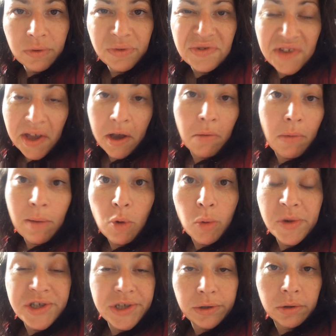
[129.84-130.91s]
Tu seras quand même
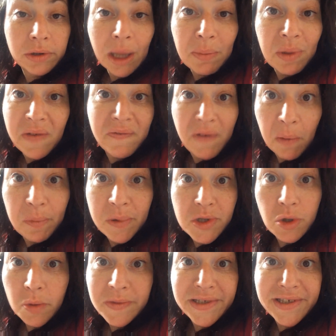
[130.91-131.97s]
obligé de te taper 20
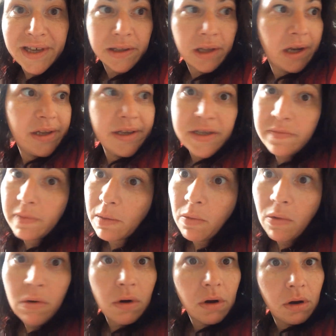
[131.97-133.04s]
piges de psychanalyse, mais
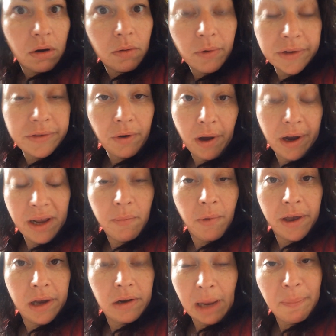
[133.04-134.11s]
bon, euh, au moins t'auras les
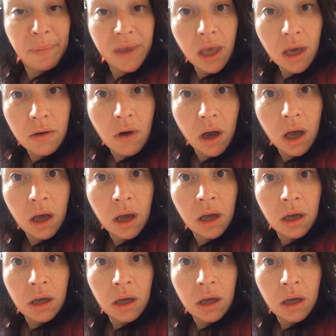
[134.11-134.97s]
moyens de la payer, quoi.